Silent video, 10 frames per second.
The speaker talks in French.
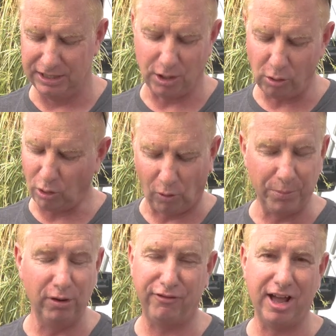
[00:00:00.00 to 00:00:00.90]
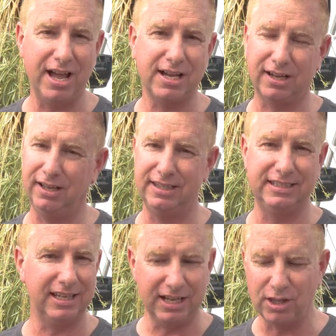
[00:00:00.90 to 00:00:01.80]
Donc, on peut le faire
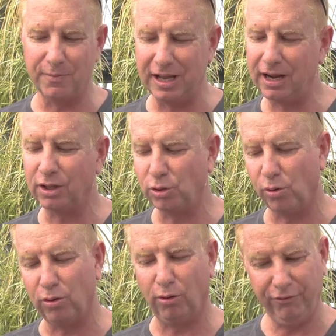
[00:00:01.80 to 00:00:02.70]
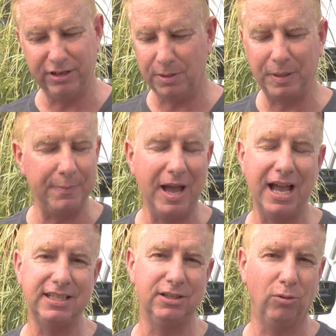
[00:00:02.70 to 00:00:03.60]
directement quand on, fait notre
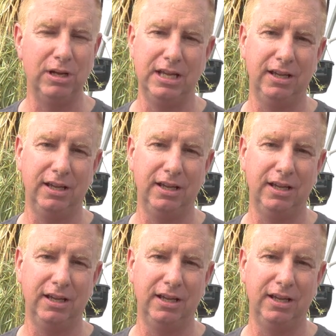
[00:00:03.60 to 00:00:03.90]
préparation